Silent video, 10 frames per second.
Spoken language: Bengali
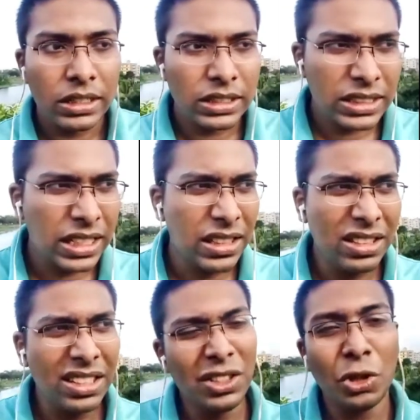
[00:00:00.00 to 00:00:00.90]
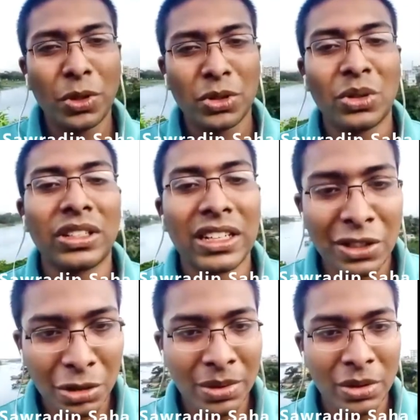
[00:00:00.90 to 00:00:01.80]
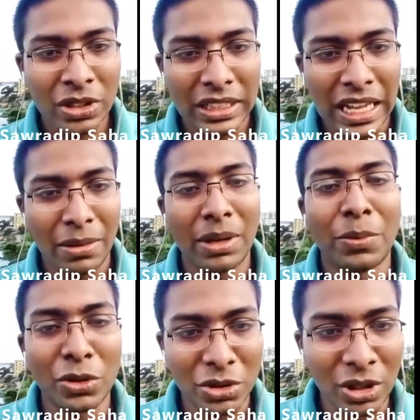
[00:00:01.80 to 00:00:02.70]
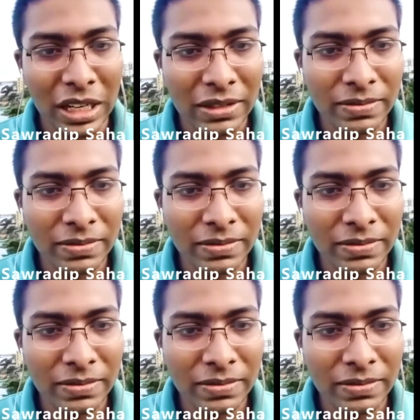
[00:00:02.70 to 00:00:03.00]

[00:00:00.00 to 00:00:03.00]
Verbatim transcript: সেই তৃতীয় বছর থেকে কেন্দ্রবিন্দুর সাথে আমার পথ চলা